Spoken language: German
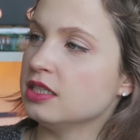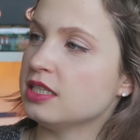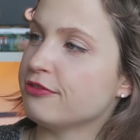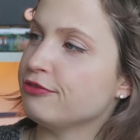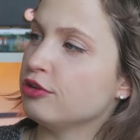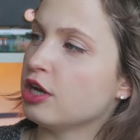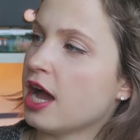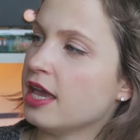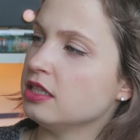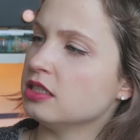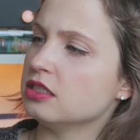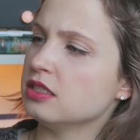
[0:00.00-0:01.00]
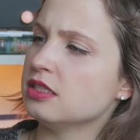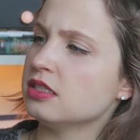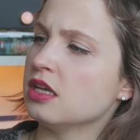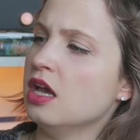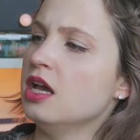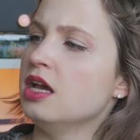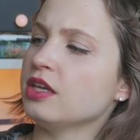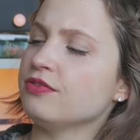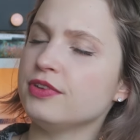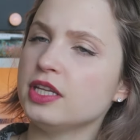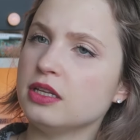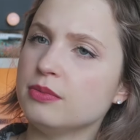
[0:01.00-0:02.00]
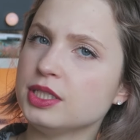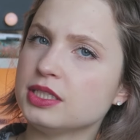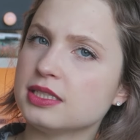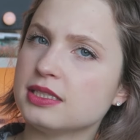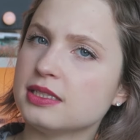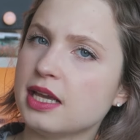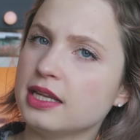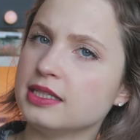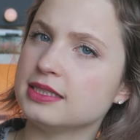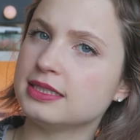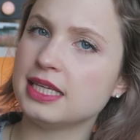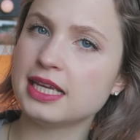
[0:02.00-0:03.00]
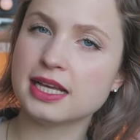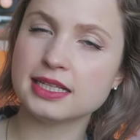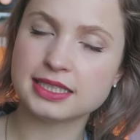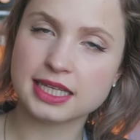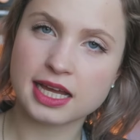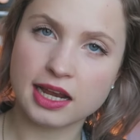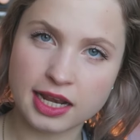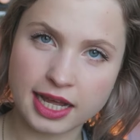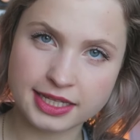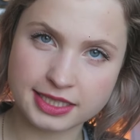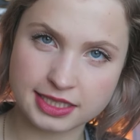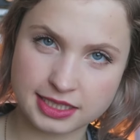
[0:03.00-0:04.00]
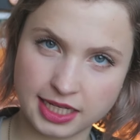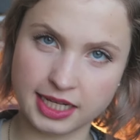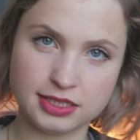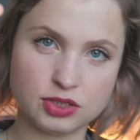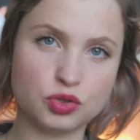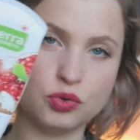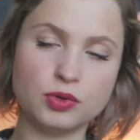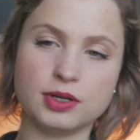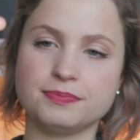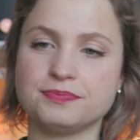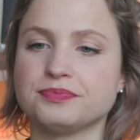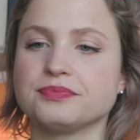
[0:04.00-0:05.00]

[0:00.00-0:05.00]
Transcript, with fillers: dafür geeignet ist. Ich finde nämlich, das ist eine sehr, sehr leichte Textur.